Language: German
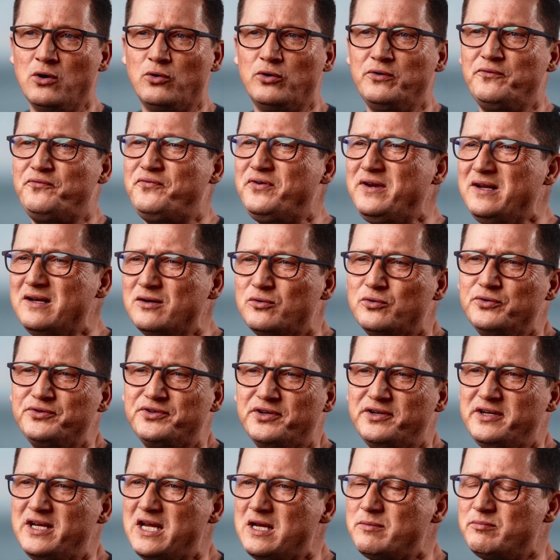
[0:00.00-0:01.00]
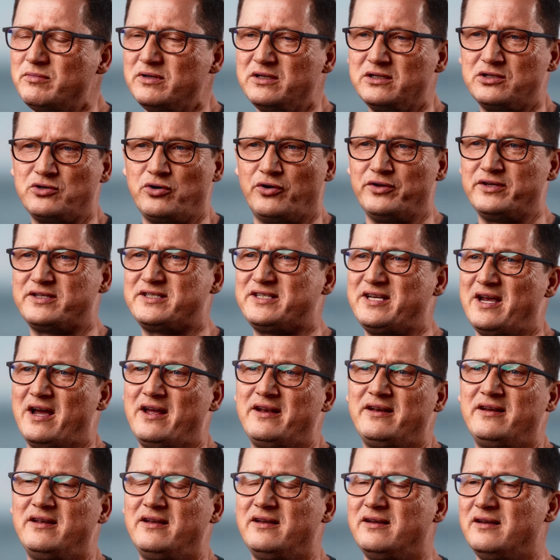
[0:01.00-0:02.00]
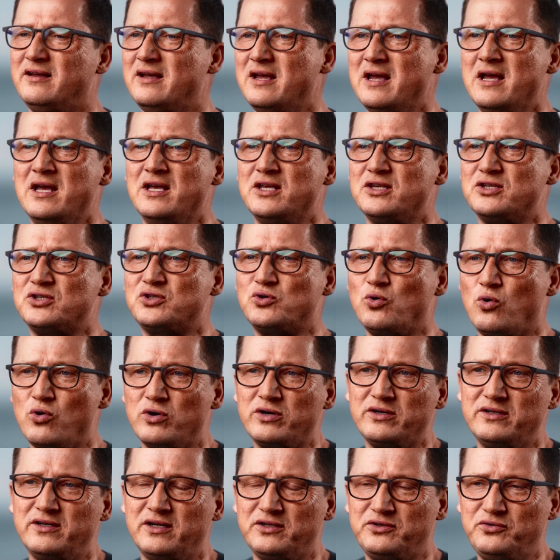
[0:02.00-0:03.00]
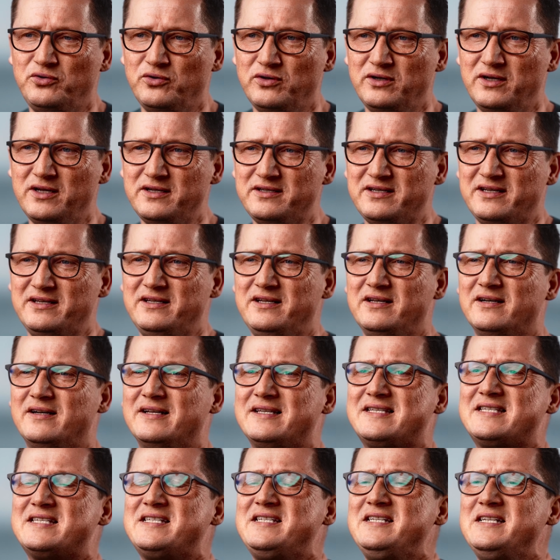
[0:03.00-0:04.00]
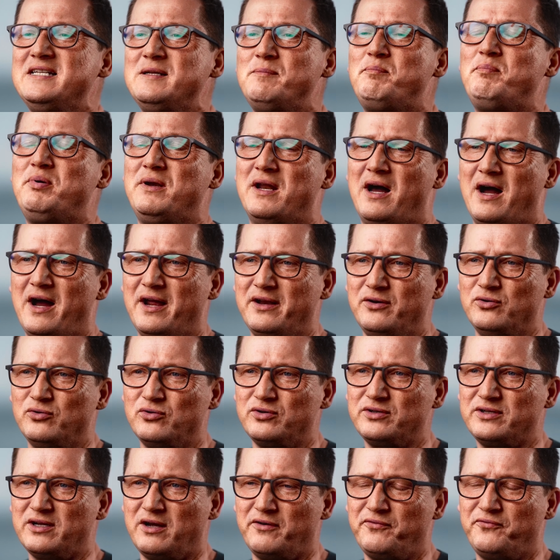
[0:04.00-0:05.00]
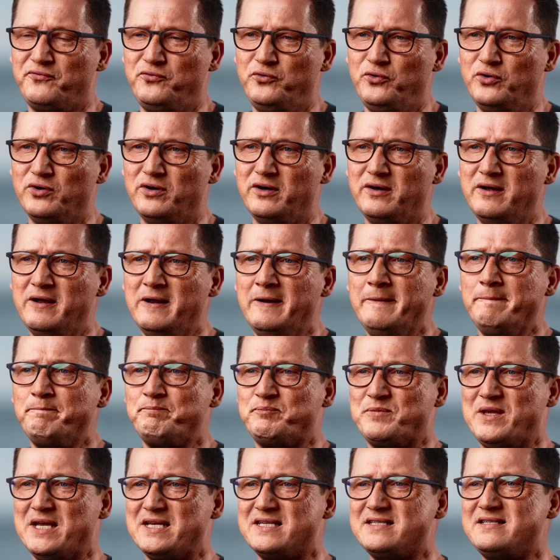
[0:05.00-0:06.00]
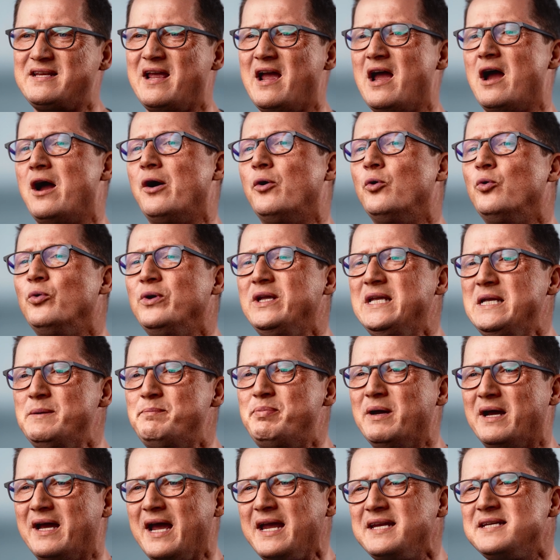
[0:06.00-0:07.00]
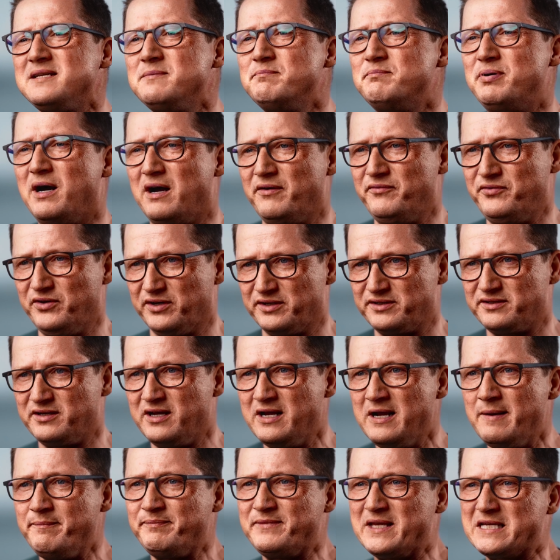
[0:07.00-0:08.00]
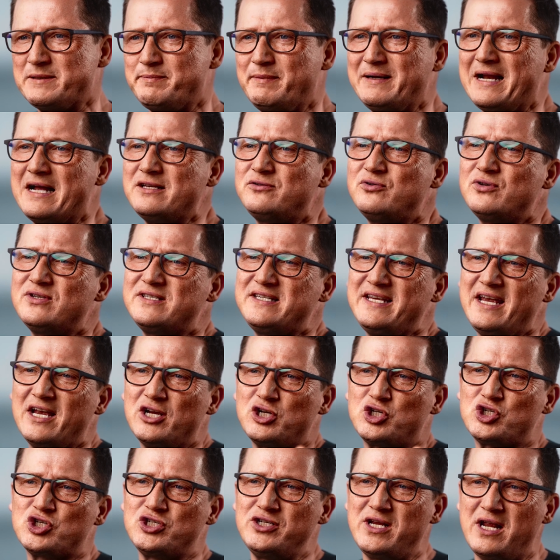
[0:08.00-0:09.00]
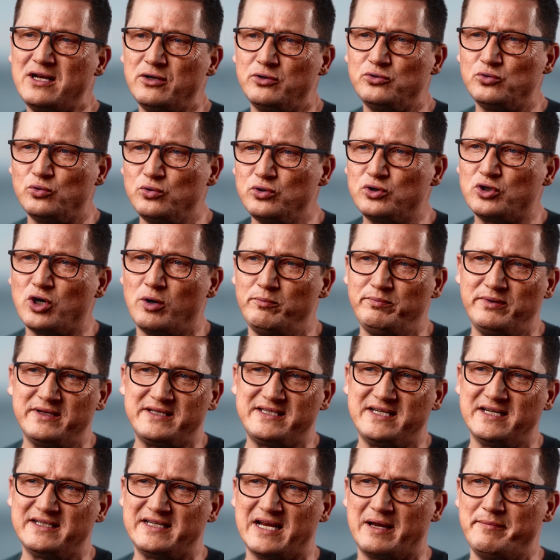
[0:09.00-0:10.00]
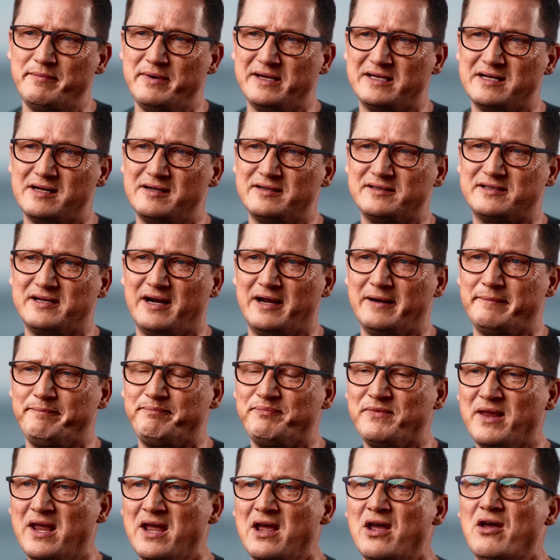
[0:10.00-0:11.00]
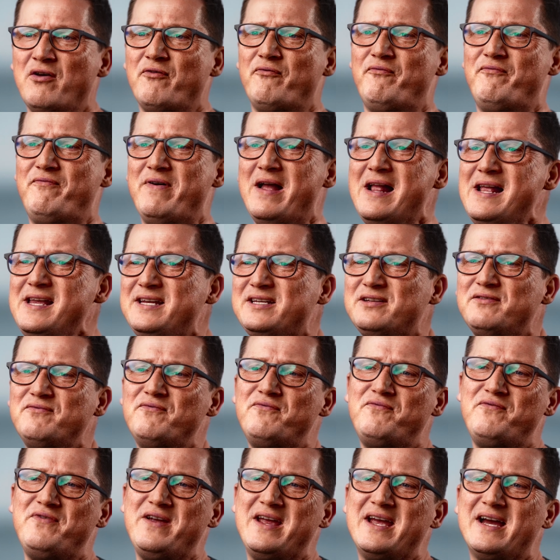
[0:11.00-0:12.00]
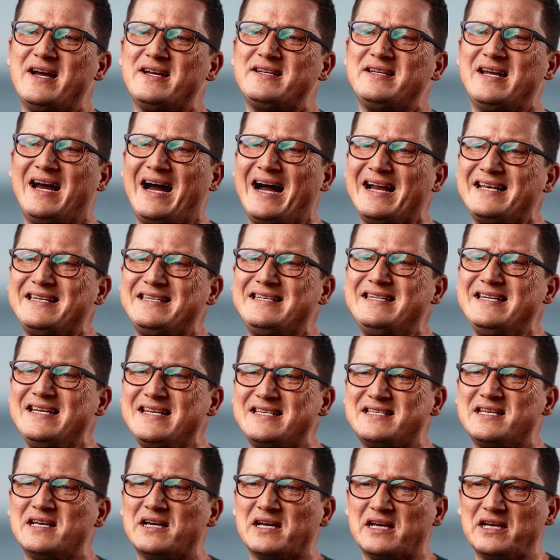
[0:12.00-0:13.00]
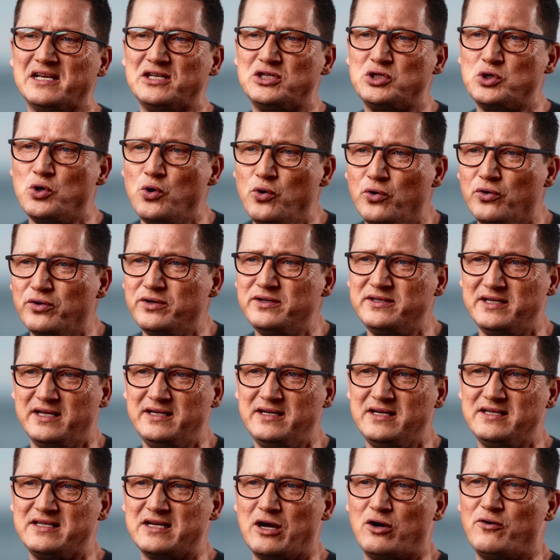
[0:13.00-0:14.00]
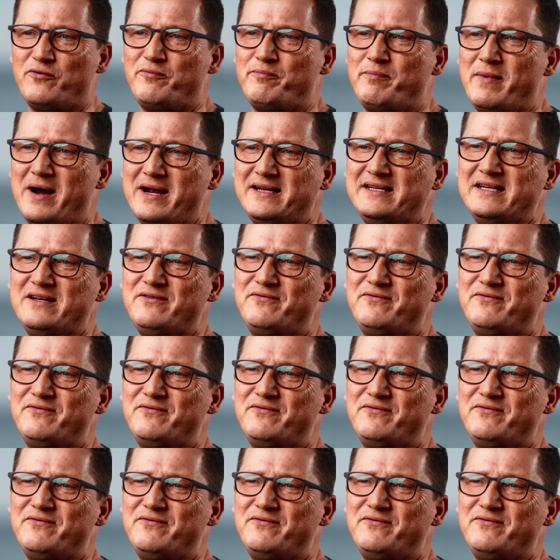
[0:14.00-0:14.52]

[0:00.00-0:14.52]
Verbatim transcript: Und viele Unternehmen, Konzerne sorgen natürlich in ihrer Zielplanung dafür, dass der ROI berechenbar wird, dass man also sehr schnell und unkompliziert ermitteln kann, welchen Wert hat dieser Return, den ich auf mein